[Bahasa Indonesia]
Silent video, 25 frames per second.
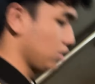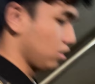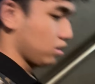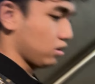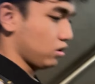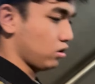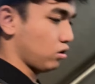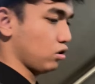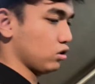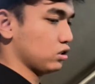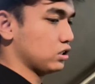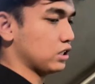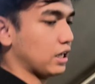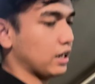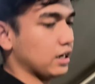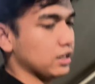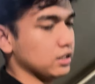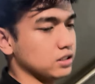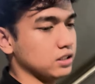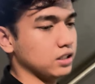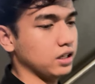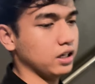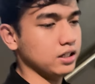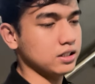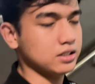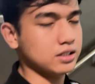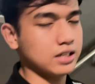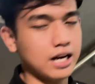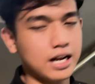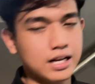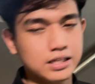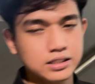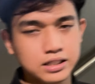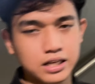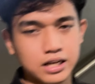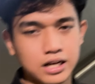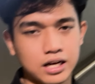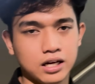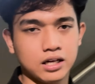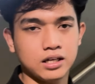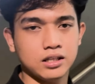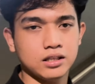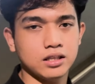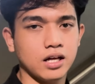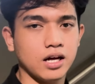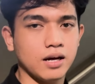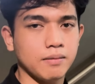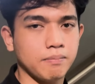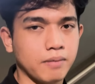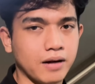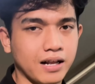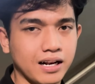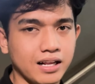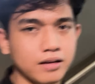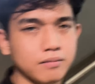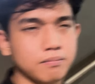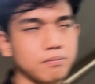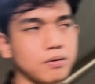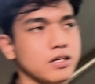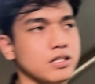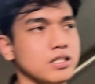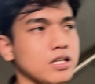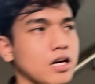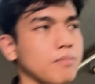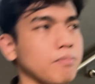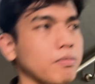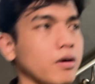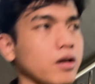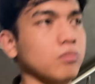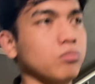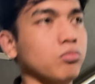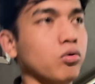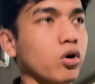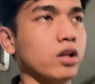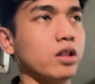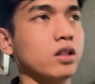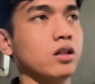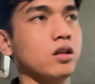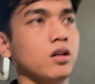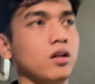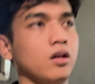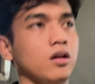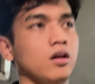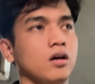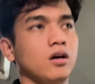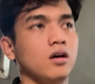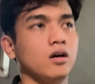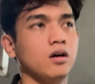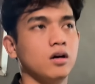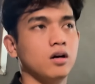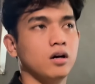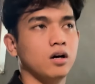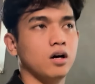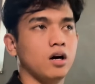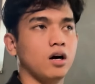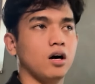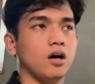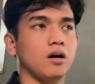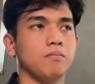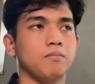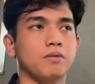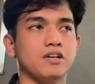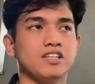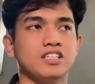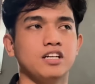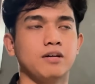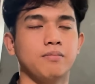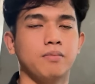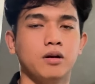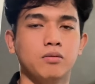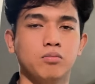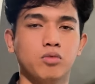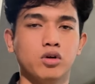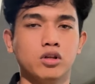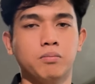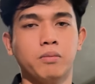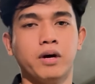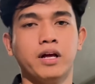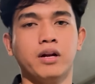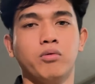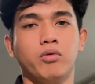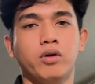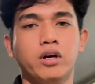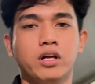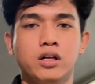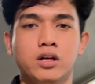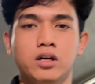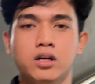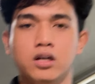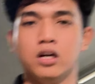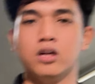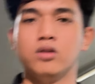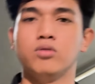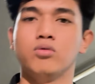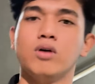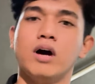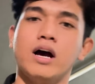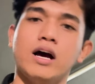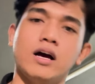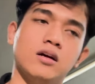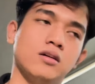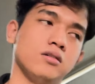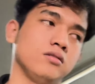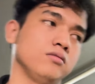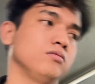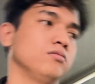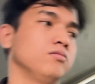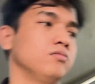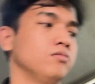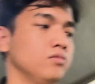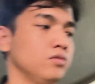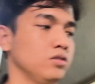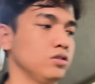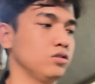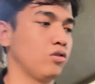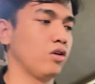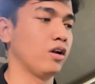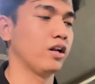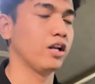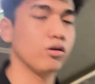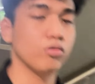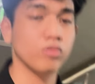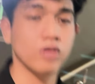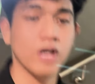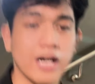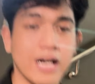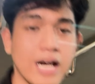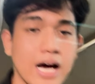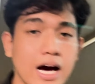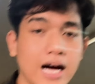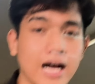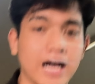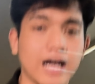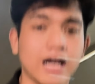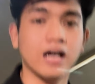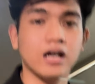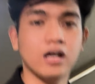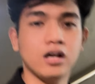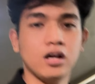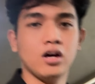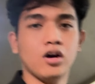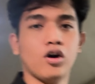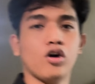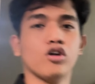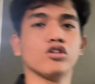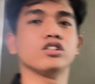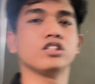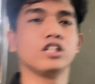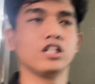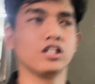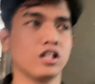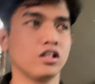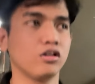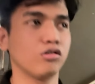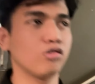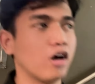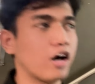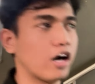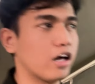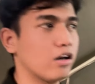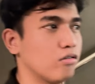Terus hari Senin Selasa kita paling persiapan buat uh, persiapan buat main week kedua. Soalnya udah ada coach kita juga kan